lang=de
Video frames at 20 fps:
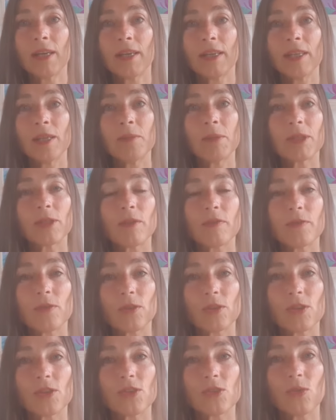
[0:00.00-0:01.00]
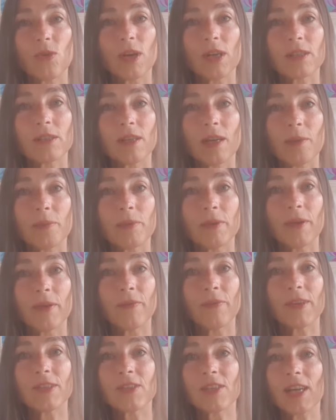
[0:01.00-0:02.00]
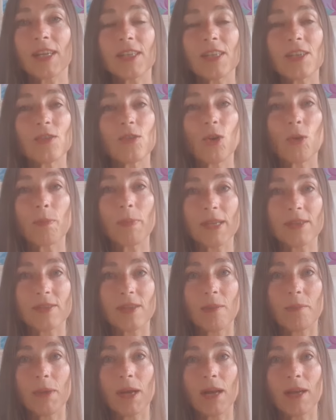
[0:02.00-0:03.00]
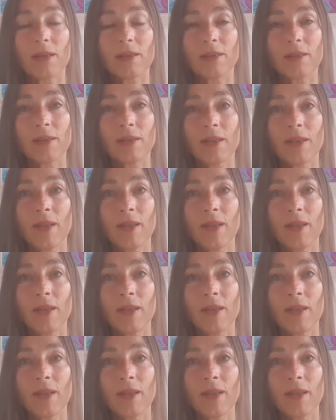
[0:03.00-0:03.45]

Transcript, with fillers: immer dafür gesorgt habe, ähm, was kann ich noch besser machen.